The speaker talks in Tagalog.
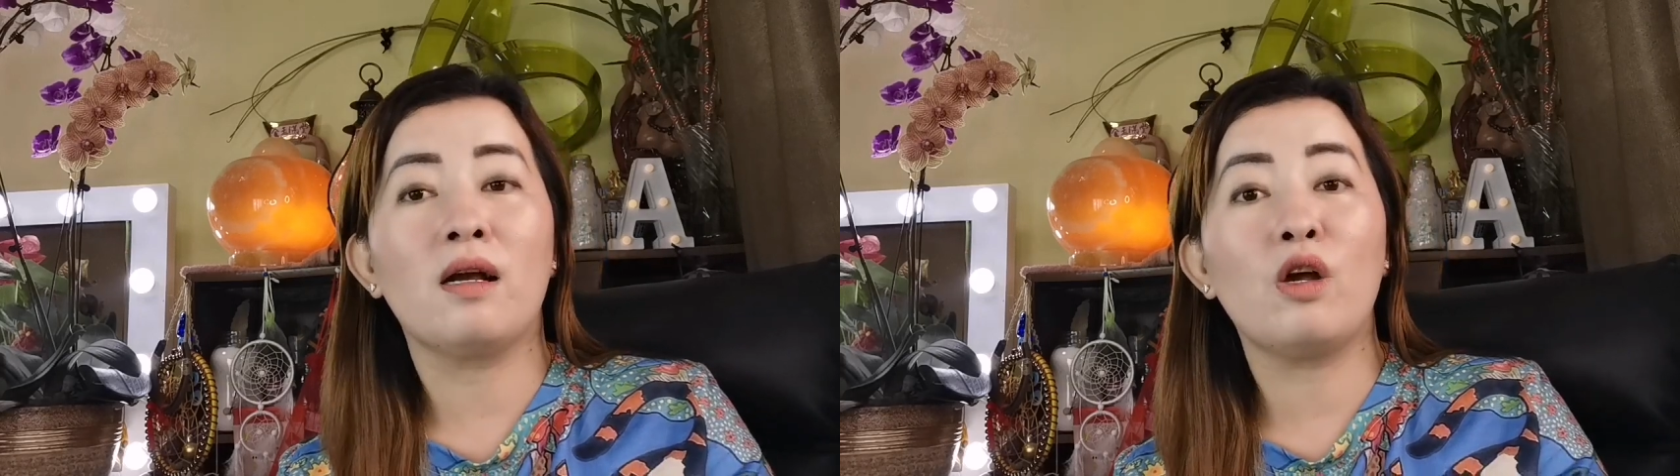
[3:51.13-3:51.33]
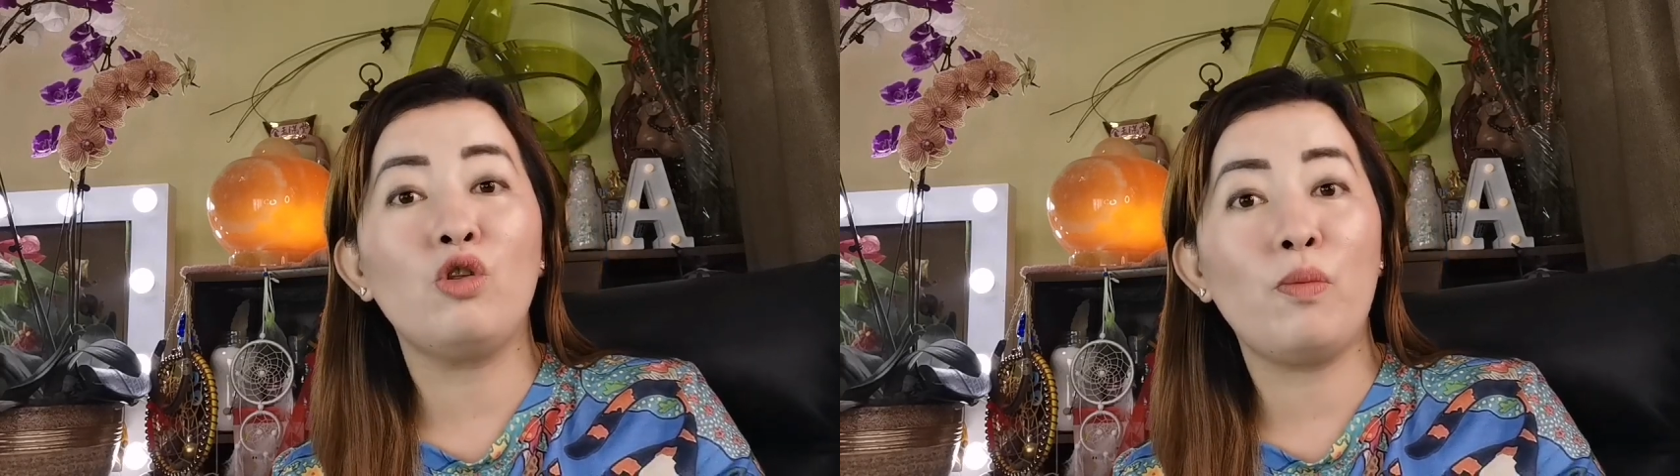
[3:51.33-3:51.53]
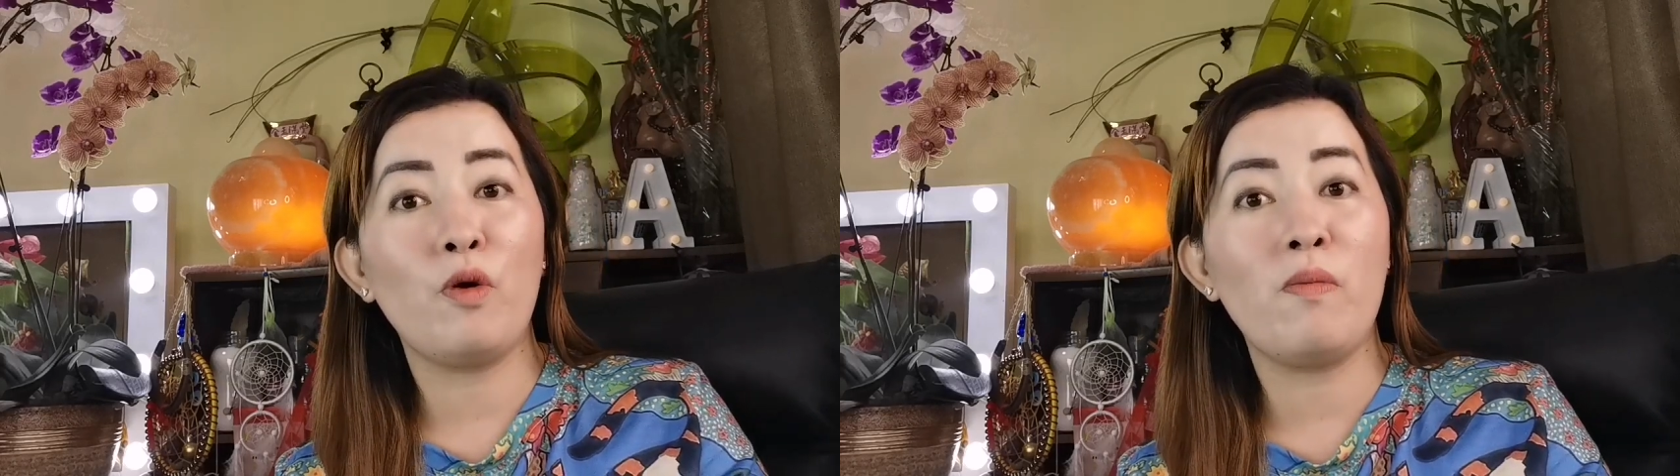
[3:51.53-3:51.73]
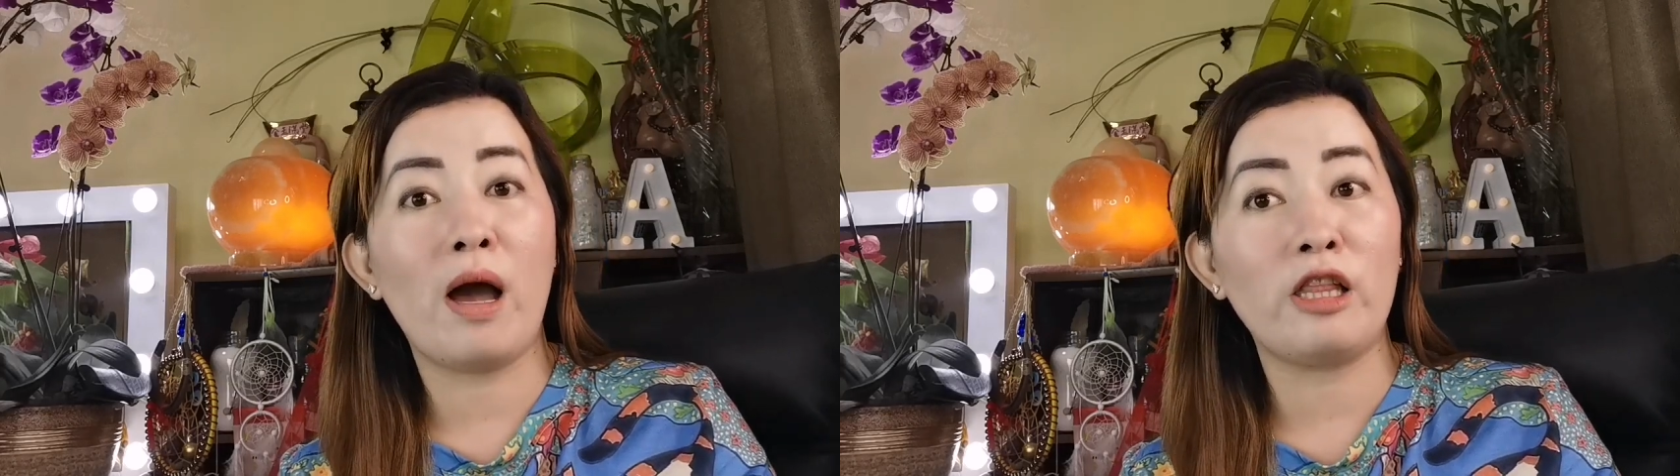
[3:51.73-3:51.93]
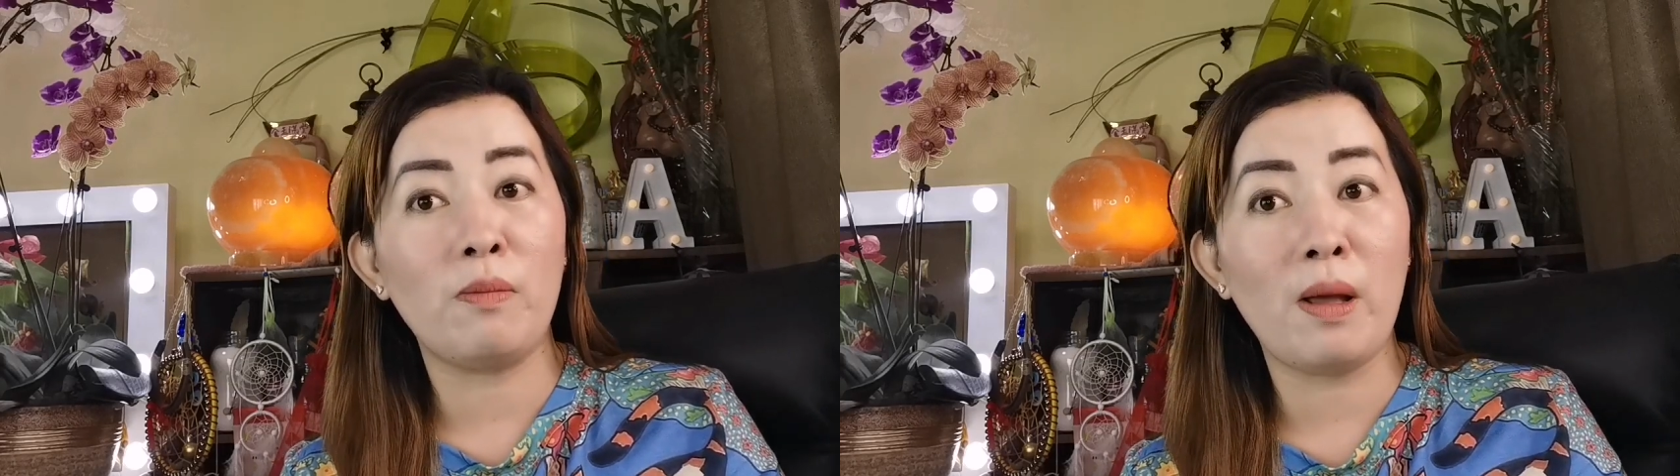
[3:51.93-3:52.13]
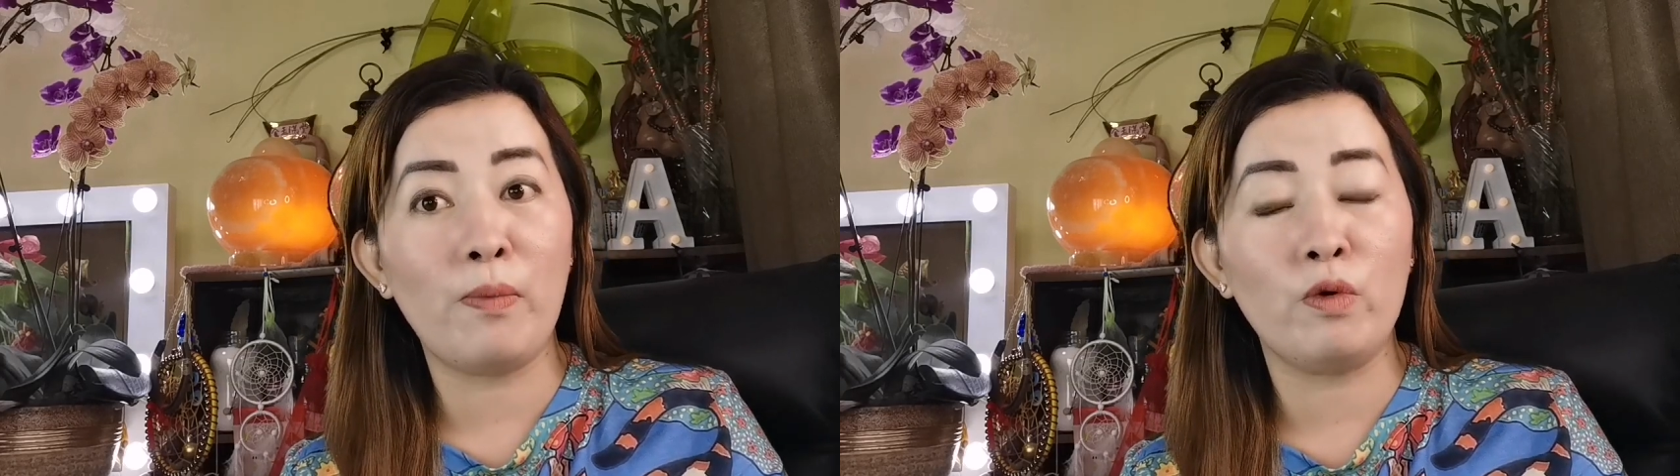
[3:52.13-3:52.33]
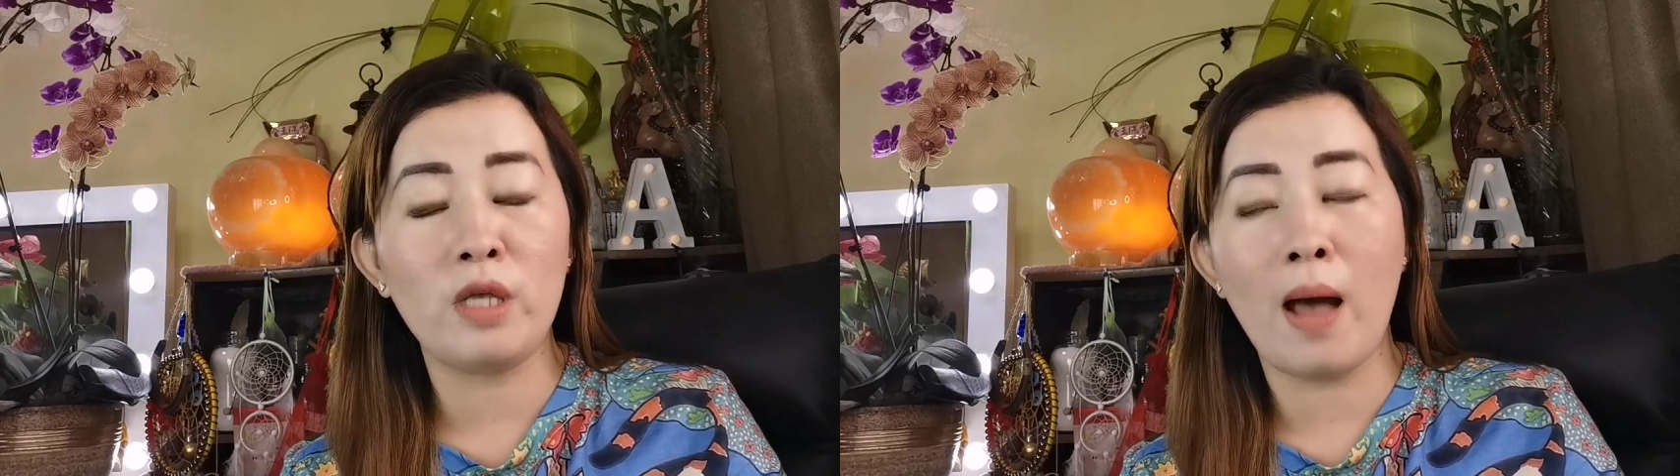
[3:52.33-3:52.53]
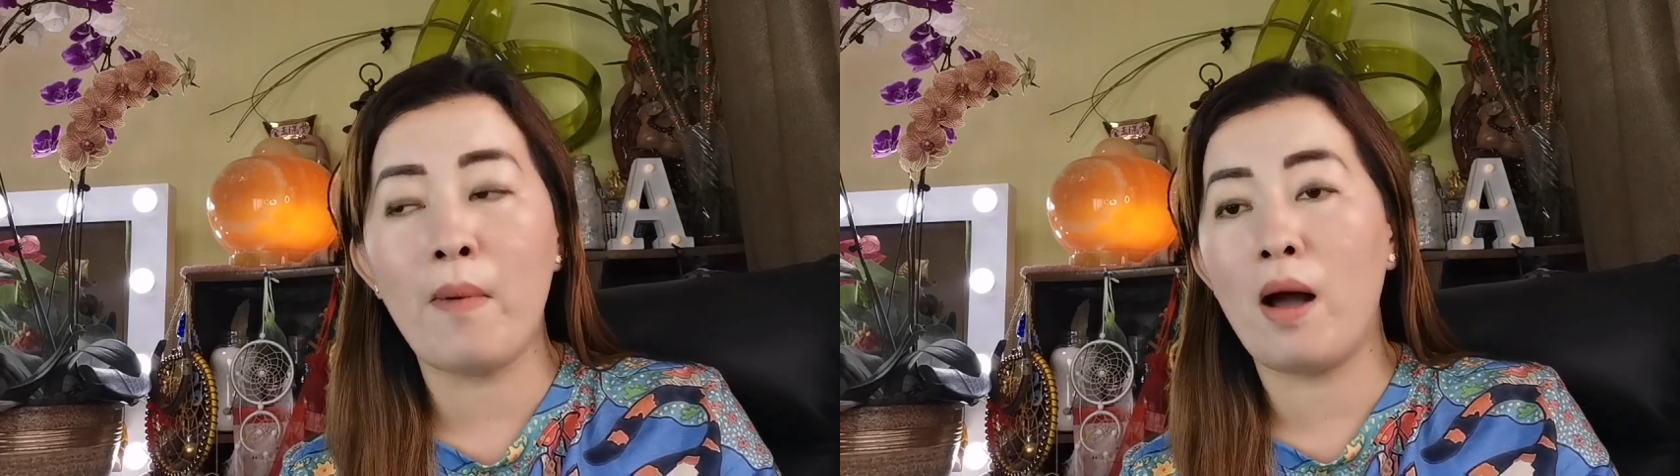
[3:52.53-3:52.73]
Ganon din po yung mga itim na
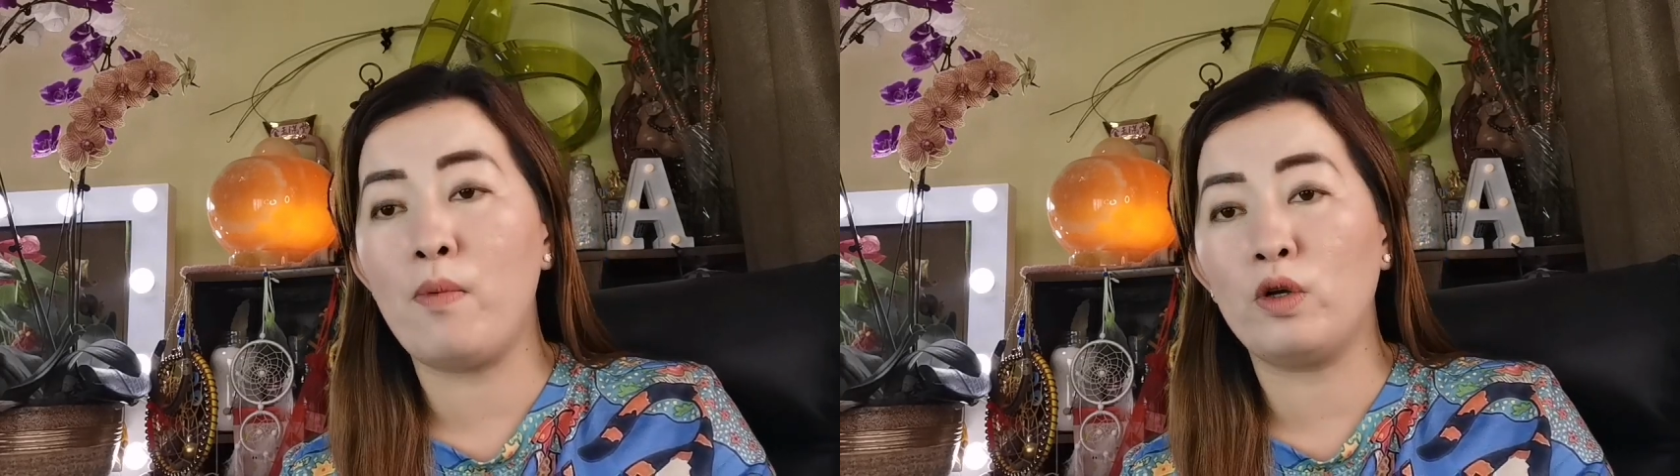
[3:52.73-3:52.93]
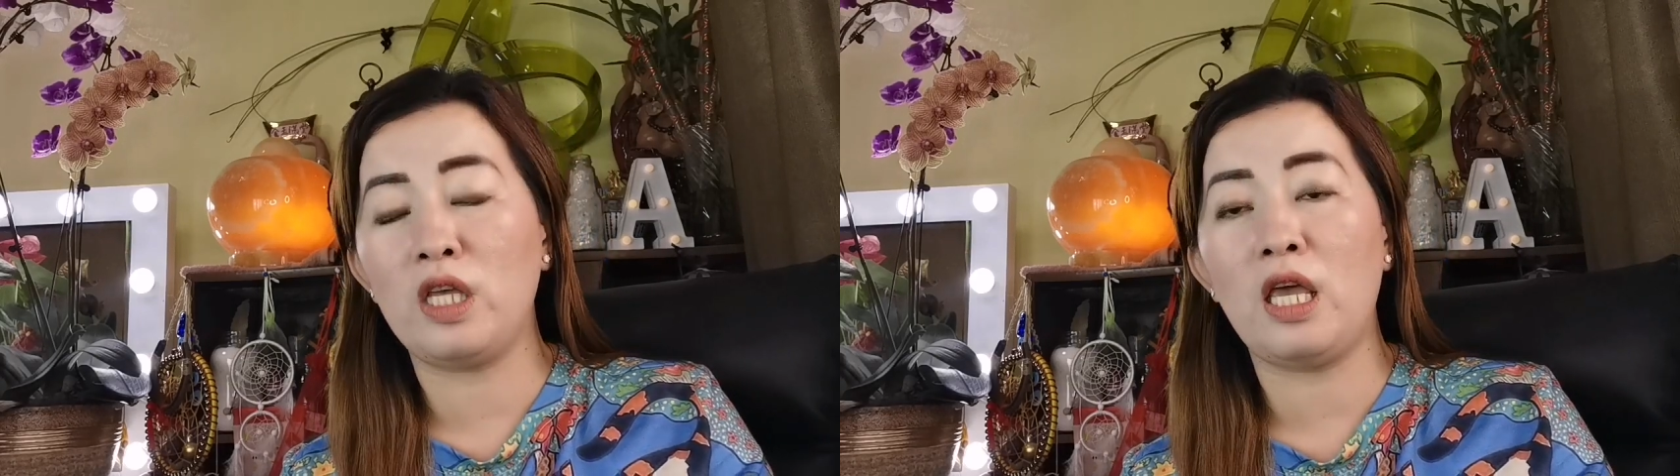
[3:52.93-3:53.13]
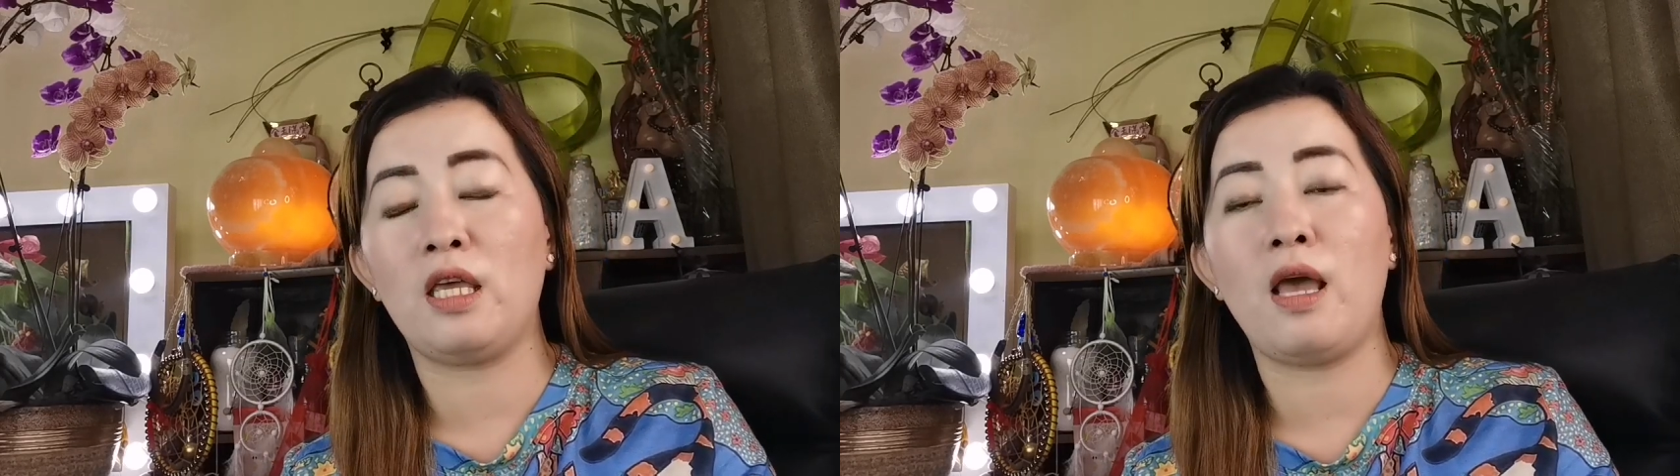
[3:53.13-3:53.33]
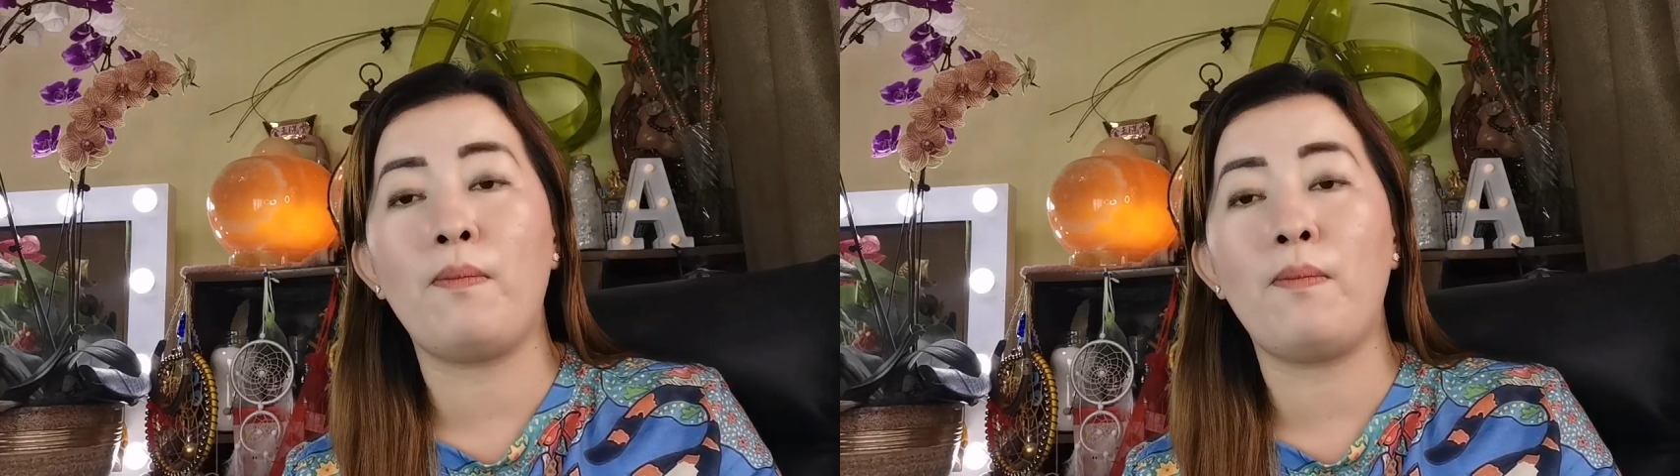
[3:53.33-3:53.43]
pusa mga bossing.